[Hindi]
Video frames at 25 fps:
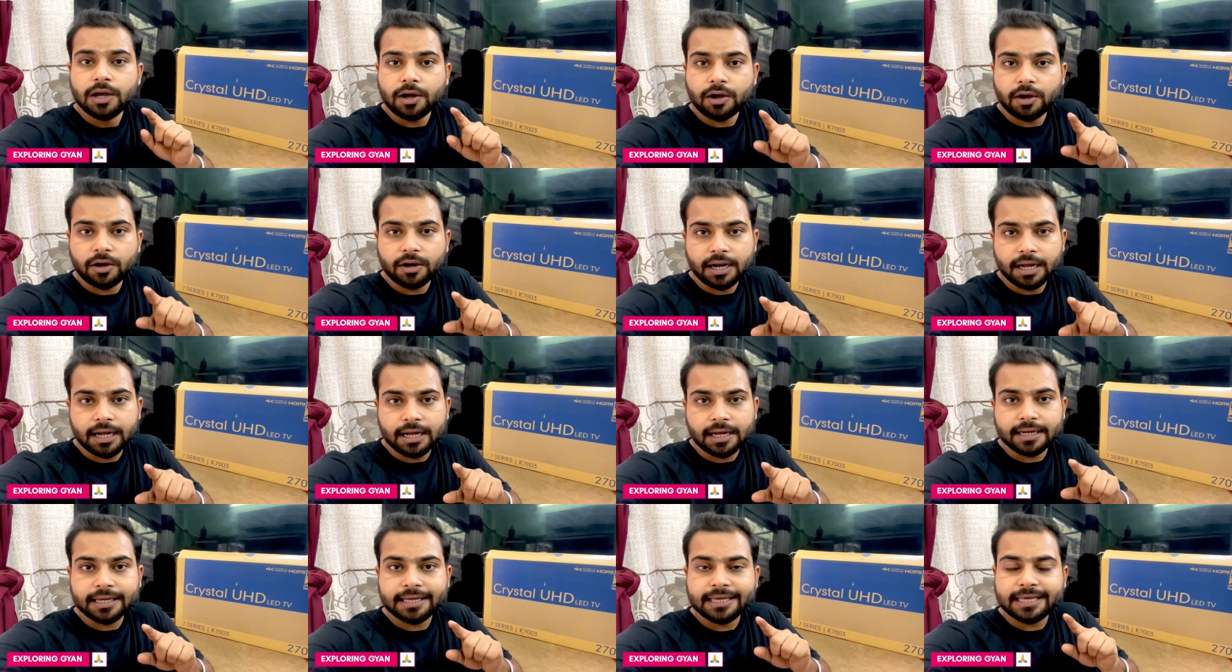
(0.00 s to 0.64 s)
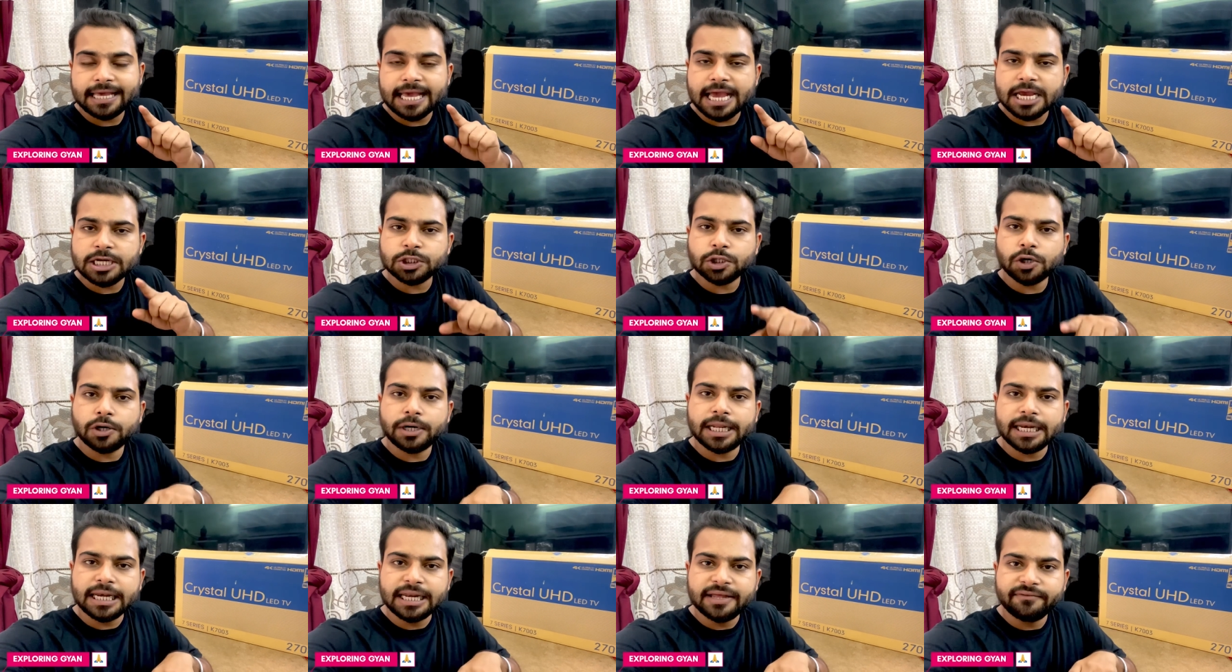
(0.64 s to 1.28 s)
और हाँ कैश
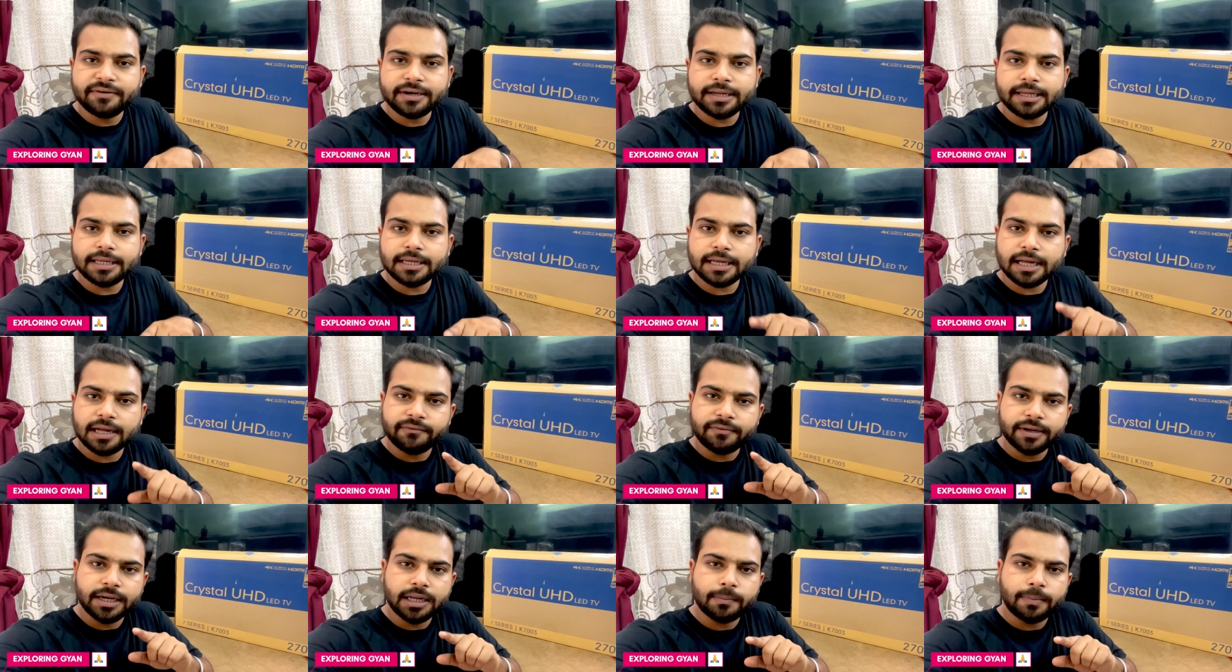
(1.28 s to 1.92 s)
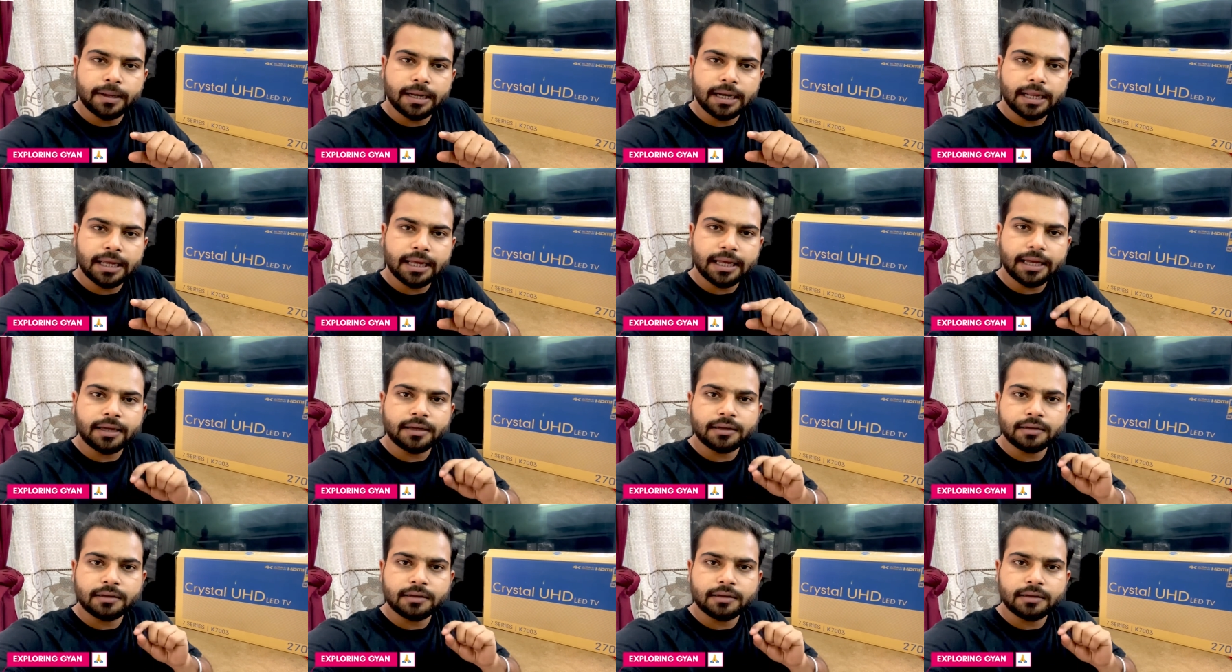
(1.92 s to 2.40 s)
ऑन डिलीवरी अवेलेबल है